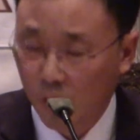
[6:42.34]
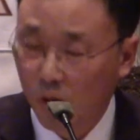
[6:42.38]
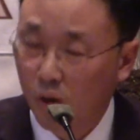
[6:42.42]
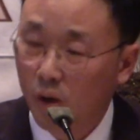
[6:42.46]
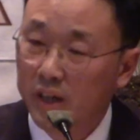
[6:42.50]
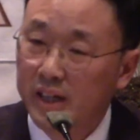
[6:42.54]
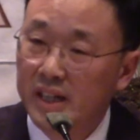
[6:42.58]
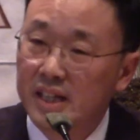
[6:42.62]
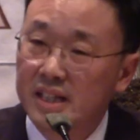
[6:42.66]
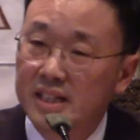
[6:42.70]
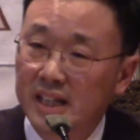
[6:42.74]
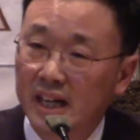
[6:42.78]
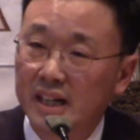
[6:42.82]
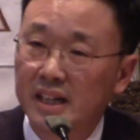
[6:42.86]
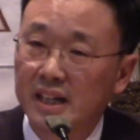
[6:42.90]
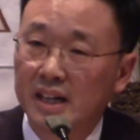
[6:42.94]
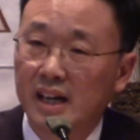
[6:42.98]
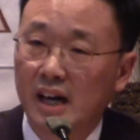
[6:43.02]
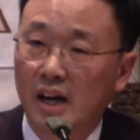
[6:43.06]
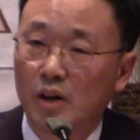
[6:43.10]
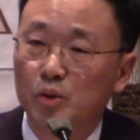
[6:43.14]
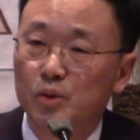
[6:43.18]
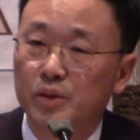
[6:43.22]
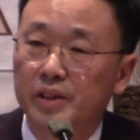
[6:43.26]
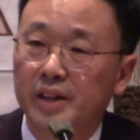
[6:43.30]
이 자리
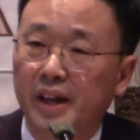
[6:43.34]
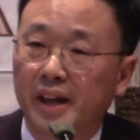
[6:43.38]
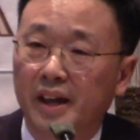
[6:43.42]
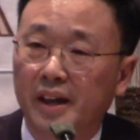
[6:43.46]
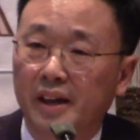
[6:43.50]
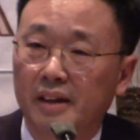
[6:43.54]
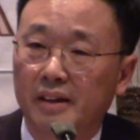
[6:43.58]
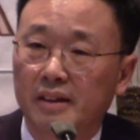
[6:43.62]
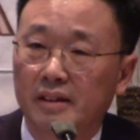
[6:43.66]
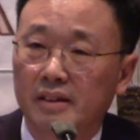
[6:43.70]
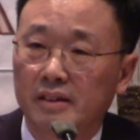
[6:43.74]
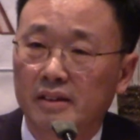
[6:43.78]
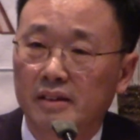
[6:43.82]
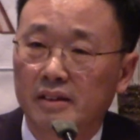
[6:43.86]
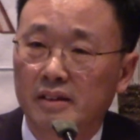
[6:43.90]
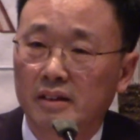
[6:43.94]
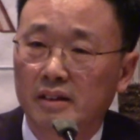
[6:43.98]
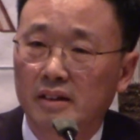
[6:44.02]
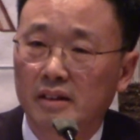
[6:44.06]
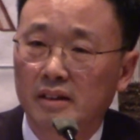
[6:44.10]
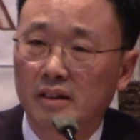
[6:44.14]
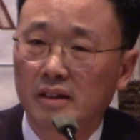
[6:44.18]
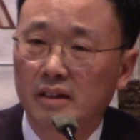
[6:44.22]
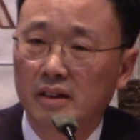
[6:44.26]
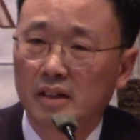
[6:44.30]
가운데
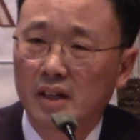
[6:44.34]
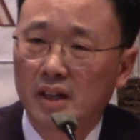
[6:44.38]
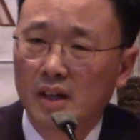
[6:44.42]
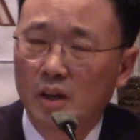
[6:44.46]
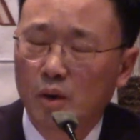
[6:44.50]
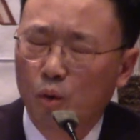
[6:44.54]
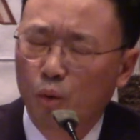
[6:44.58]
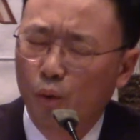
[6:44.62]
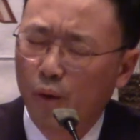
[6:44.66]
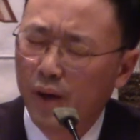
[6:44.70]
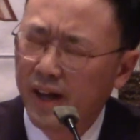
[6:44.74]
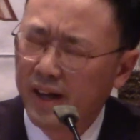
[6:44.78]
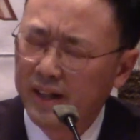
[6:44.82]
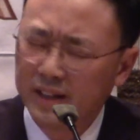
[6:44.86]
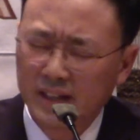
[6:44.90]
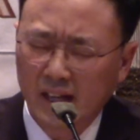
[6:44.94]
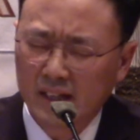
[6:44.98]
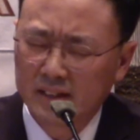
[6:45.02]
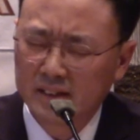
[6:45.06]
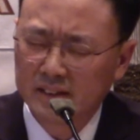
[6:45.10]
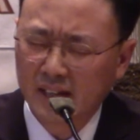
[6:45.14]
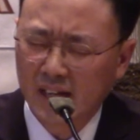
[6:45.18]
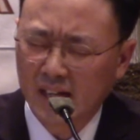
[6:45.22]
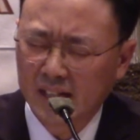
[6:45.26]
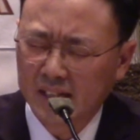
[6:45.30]
왜
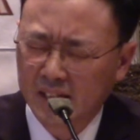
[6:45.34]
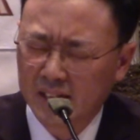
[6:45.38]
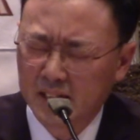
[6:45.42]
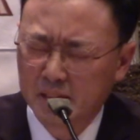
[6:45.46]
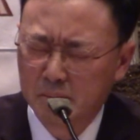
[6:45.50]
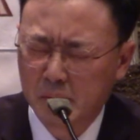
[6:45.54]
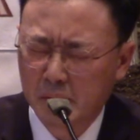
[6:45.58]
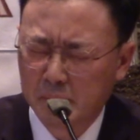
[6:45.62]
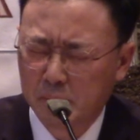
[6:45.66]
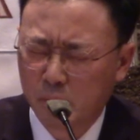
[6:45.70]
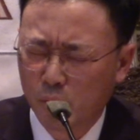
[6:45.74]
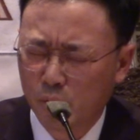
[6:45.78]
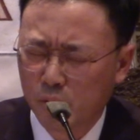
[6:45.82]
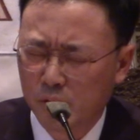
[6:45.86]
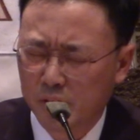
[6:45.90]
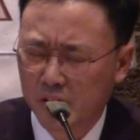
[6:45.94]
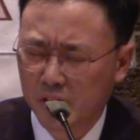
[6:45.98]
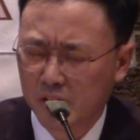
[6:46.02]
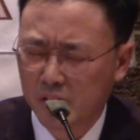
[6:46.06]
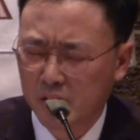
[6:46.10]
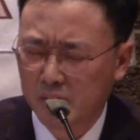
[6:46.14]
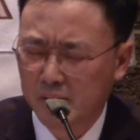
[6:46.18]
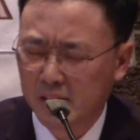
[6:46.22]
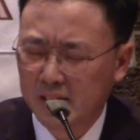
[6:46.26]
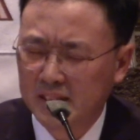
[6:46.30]
나는 하나님의 복을
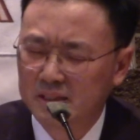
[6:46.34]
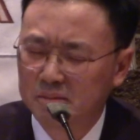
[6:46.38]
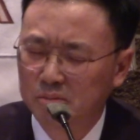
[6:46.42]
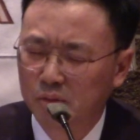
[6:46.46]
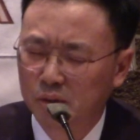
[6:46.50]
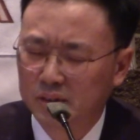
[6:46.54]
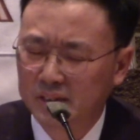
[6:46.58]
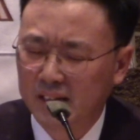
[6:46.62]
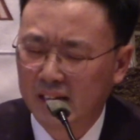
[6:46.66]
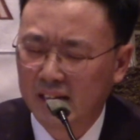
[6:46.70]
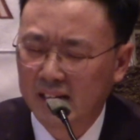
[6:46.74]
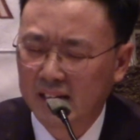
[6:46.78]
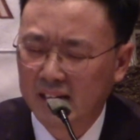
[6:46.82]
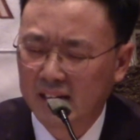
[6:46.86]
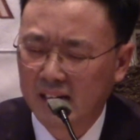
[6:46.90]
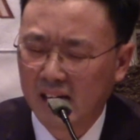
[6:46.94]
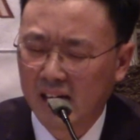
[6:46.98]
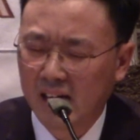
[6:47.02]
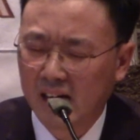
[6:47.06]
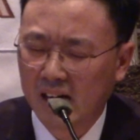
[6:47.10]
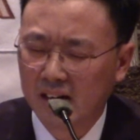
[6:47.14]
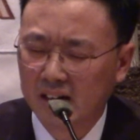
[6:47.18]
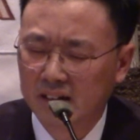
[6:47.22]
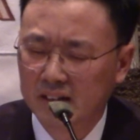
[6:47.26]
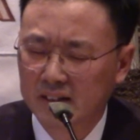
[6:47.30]
경험하지
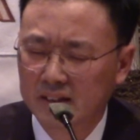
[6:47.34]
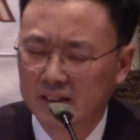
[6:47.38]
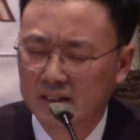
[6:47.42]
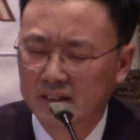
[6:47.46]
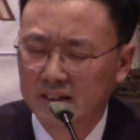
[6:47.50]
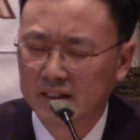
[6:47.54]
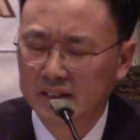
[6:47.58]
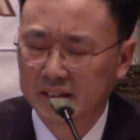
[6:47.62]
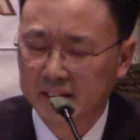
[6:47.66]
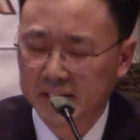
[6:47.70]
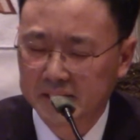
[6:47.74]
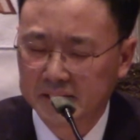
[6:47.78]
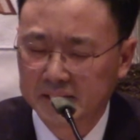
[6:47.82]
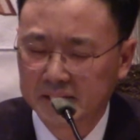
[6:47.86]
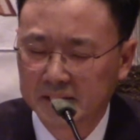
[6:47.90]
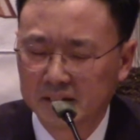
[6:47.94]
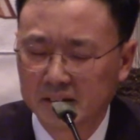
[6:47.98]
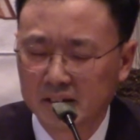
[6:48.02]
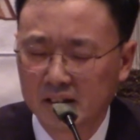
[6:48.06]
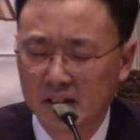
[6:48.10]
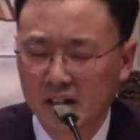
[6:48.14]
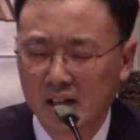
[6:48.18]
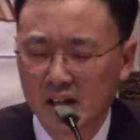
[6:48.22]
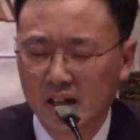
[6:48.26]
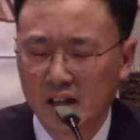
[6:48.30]
못할까? 그래서
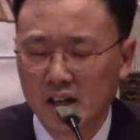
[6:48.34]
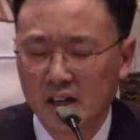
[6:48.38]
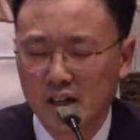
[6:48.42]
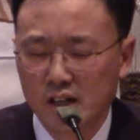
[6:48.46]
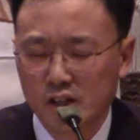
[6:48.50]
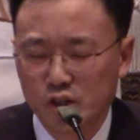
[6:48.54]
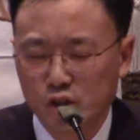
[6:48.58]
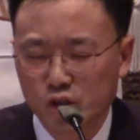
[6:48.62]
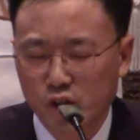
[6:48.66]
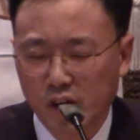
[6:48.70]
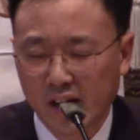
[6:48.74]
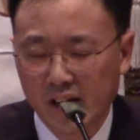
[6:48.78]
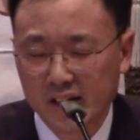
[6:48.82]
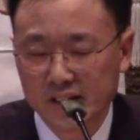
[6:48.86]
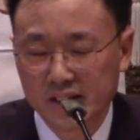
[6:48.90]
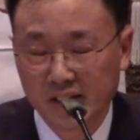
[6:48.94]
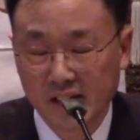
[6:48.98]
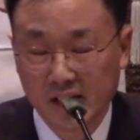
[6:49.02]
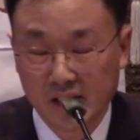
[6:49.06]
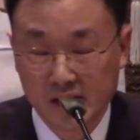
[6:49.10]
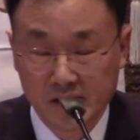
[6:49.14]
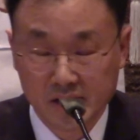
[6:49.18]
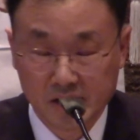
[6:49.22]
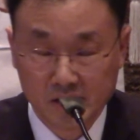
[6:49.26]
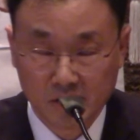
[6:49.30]

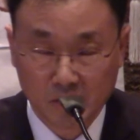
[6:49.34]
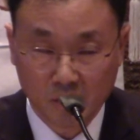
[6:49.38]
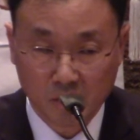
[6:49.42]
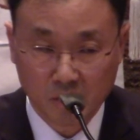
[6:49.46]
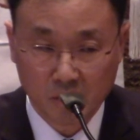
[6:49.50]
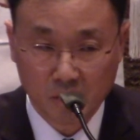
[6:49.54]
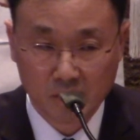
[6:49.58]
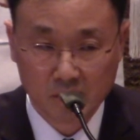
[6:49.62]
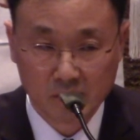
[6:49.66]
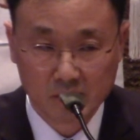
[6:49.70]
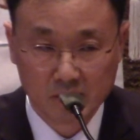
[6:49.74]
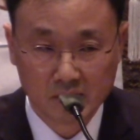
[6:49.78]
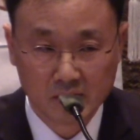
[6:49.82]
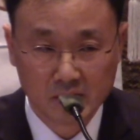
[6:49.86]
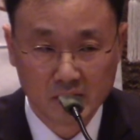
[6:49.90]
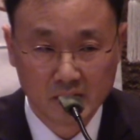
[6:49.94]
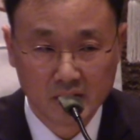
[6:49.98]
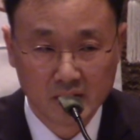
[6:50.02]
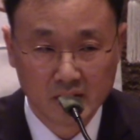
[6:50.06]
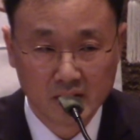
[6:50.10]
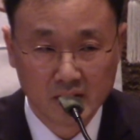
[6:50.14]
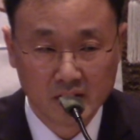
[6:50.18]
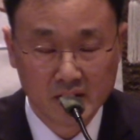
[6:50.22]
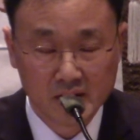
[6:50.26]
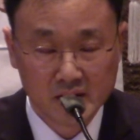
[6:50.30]
좌절하시고
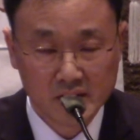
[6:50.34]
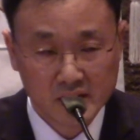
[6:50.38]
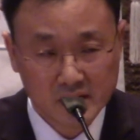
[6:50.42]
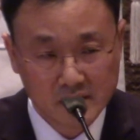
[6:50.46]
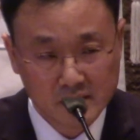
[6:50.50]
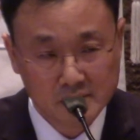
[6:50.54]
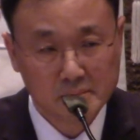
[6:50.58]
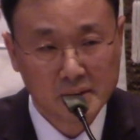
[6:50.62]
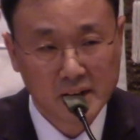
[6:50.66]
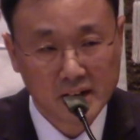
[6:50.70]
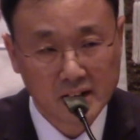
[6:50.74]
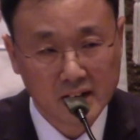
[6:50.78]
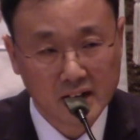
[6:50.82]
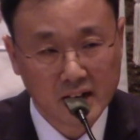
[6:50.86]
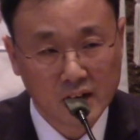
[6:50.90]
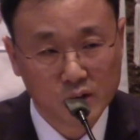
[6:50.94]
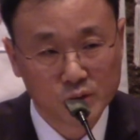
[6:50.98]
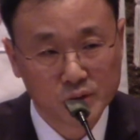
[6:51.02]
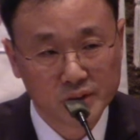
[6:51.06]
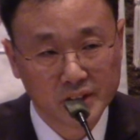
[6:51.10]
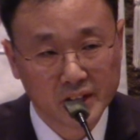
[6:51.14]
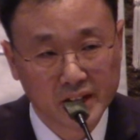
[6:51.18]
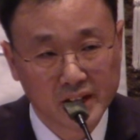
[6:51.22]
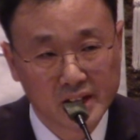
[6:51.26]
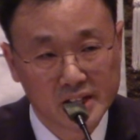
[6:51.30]
실망
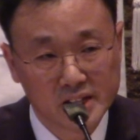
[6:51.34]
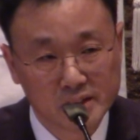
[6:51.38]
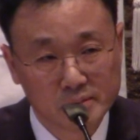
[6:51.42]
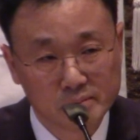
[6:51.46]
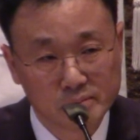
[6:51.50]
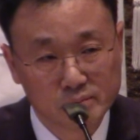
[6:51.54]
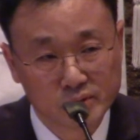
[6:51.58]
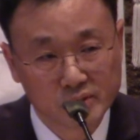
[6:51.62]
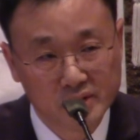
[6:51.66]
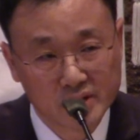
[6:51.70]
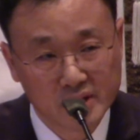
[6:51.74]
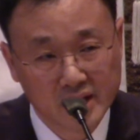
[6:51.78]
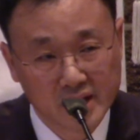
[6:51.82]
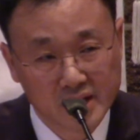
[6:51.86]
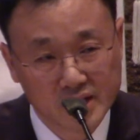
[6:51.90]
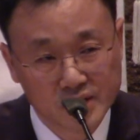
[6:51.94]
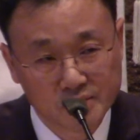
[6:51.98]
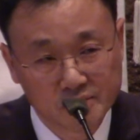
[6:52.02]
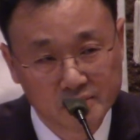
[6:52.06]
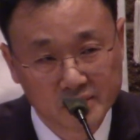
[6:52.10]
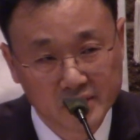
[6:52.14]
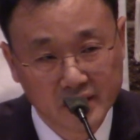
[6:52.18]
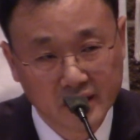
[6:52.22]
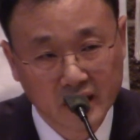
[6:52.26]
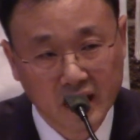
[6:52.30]
가운데 계신 분들
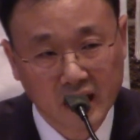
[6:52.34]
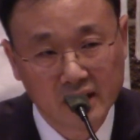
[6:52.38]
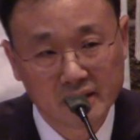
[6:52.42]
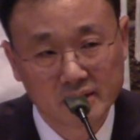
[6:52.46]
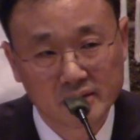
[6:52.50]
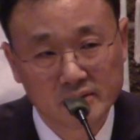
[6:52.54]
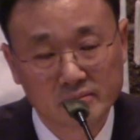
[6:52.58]
계십니까?